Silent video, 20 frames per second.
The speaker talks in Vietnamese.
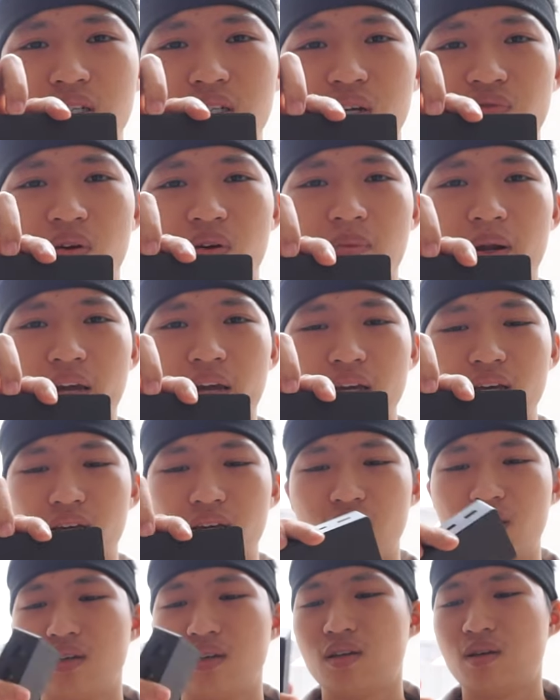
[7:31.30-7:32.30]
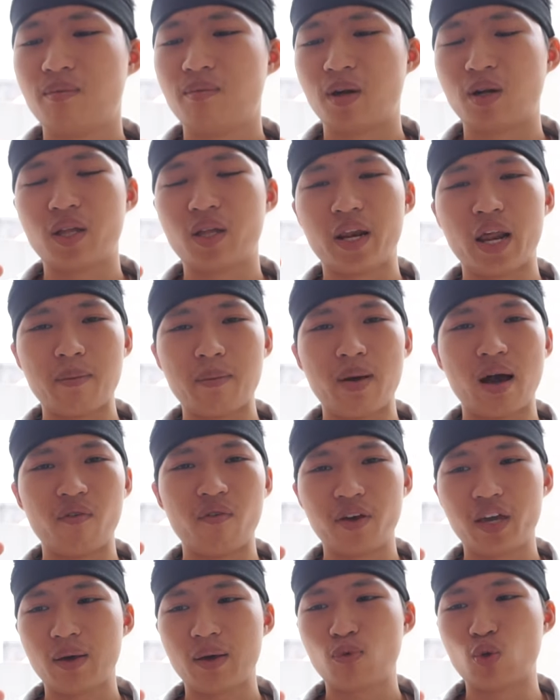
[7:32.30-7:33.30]
với sản phẩm này mình có thể đảm
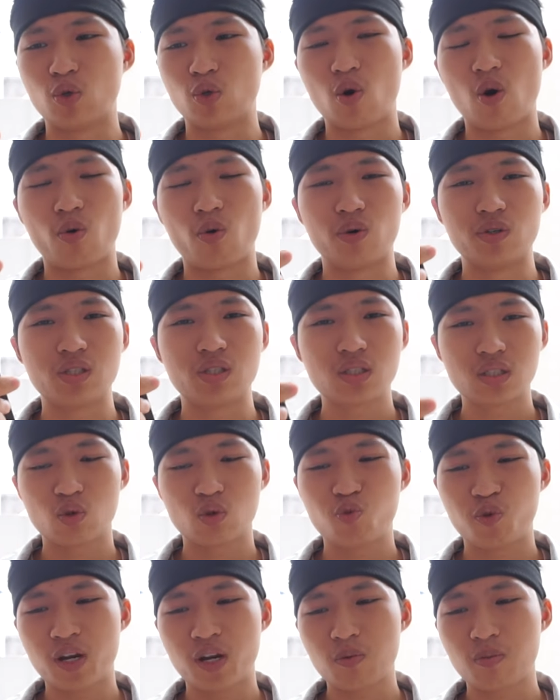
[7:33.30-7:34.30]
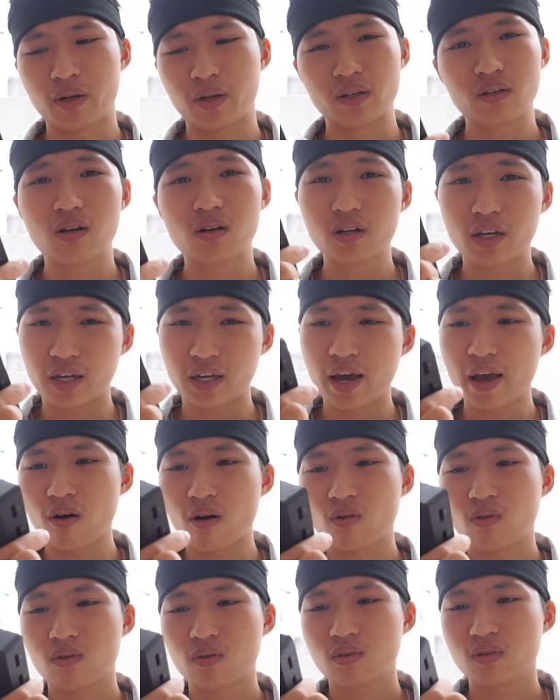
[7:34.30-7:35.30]
bảo với anh em tuổi thọ của chiếc sofa dock này cực kỳ
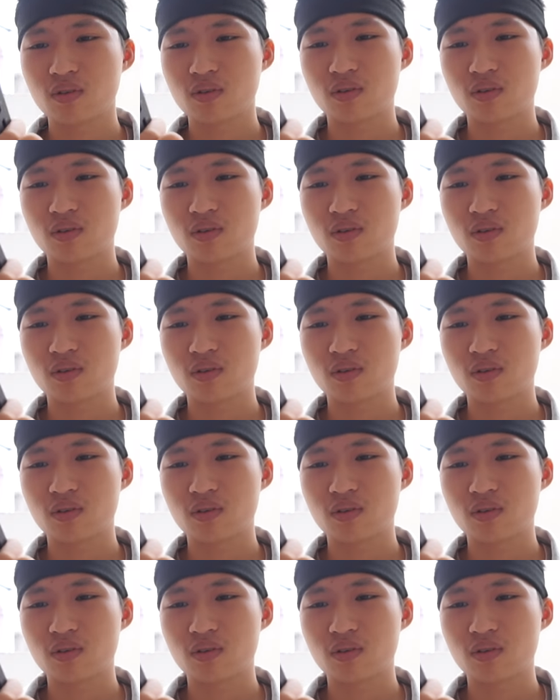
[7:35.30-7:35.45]
cao